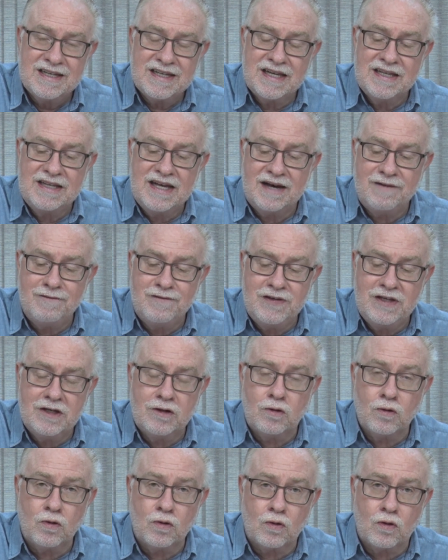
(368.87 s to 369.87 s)
que Davi
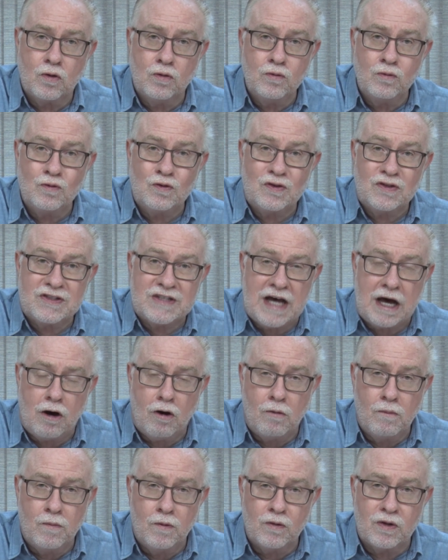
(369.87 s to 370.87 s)
colocou num
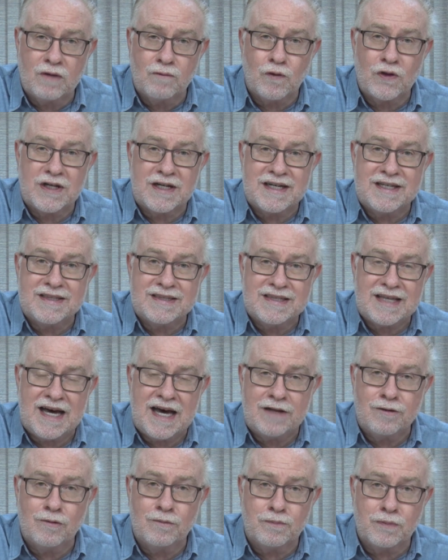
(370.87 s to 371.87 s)
salmo que foi
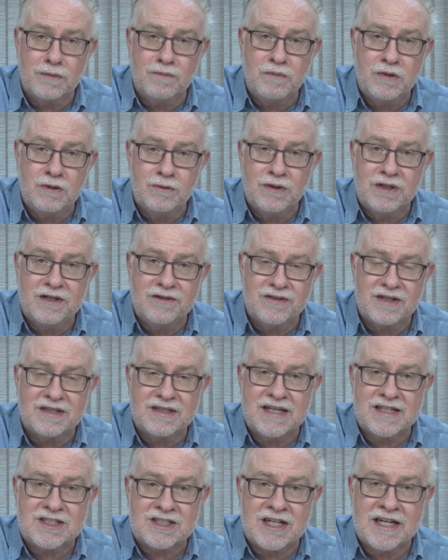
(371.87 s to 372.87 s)
cantado por mil anos
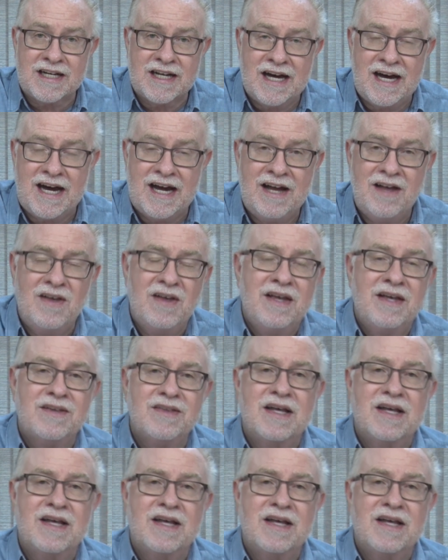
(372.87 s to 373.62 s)
até chegar